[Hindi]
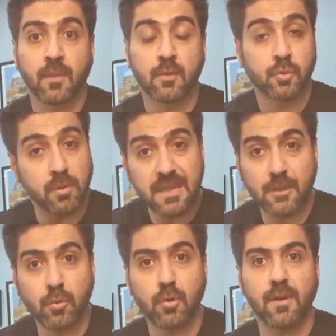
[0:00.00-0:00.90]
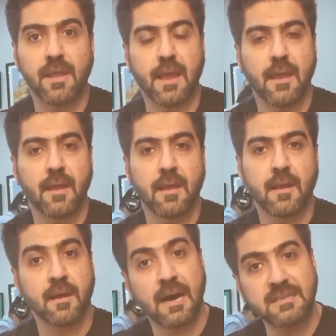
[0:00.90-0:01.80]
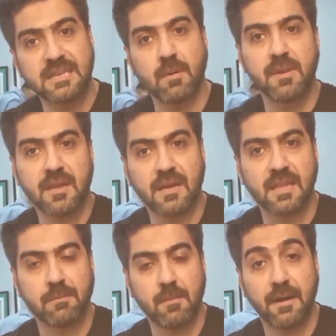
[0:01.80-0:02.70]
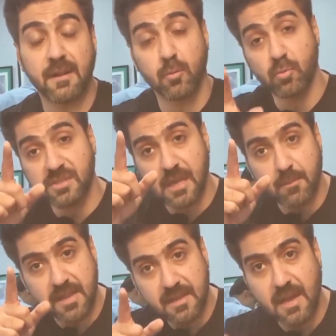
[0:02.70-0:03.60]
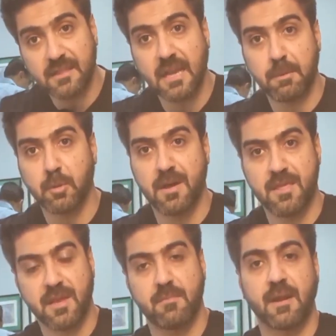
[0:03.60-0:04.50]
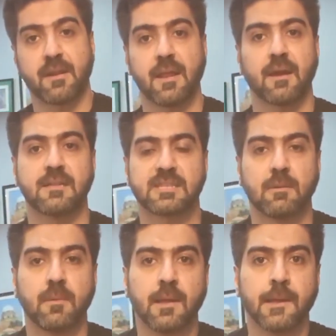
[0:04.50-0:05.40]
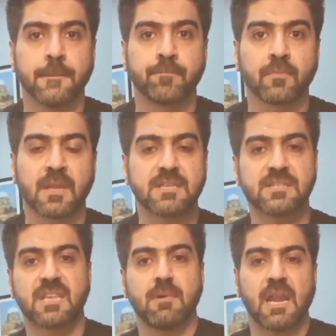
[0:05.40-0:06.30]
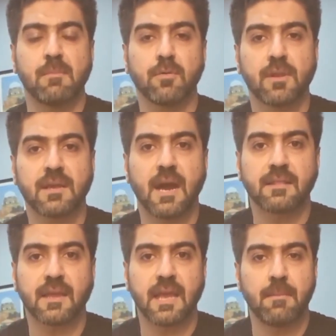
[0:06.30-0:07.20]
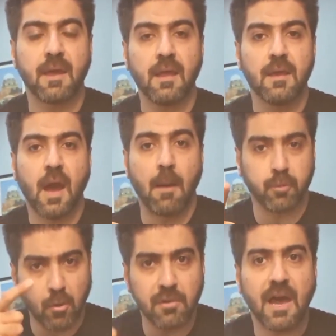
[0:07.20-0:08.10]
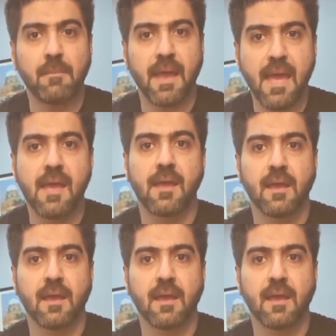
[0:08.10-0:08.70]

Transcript: दुनिया दूर हो रही है खान साहब अमरीका के दर पर बैठे हैं उस अमरीका के दर पर दोबारा जाके बैठ रहे हैं खान साहब कि जिसके बारे में उन्होंने कहा था कि हमें हम कोई गुलाम है